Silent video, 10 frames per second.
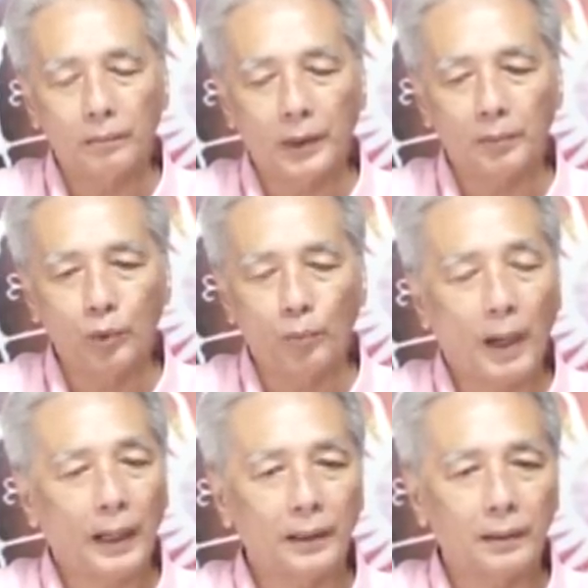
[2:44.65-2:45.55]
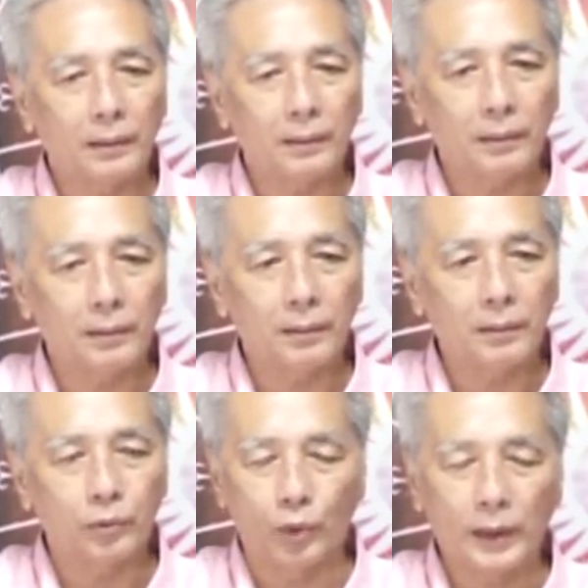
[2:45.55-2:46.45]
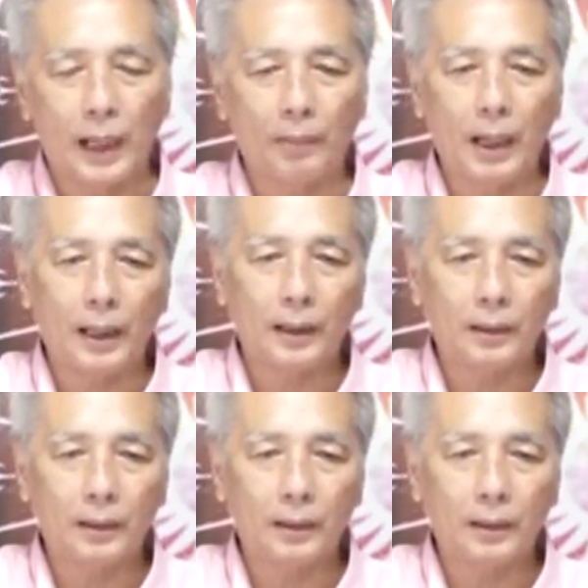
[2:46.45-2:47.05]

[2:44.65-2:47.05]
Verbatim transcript: เป็นผู้ปั้น สวยงามมาก